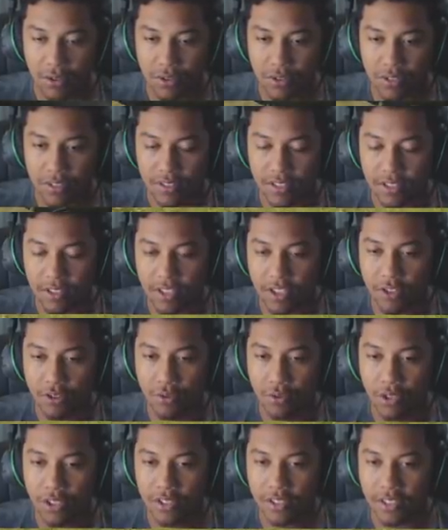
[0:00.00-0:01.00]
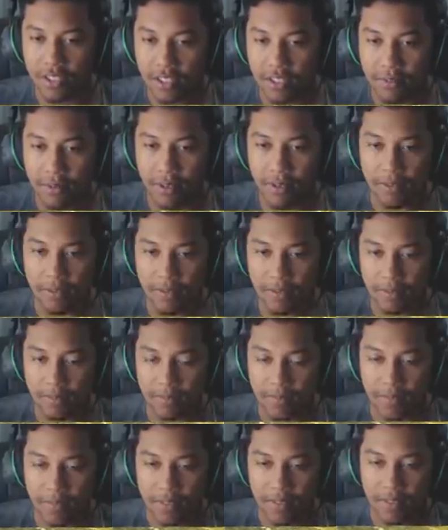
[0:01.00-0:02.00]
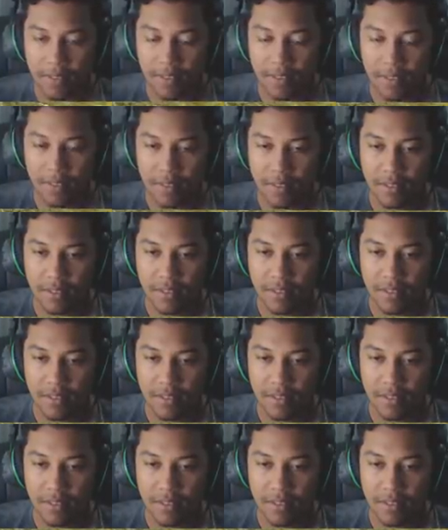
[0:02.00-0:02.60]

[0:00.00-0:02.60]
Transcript: outro, acertei duas nele, velho. Cara, que eu tô fodido de vida.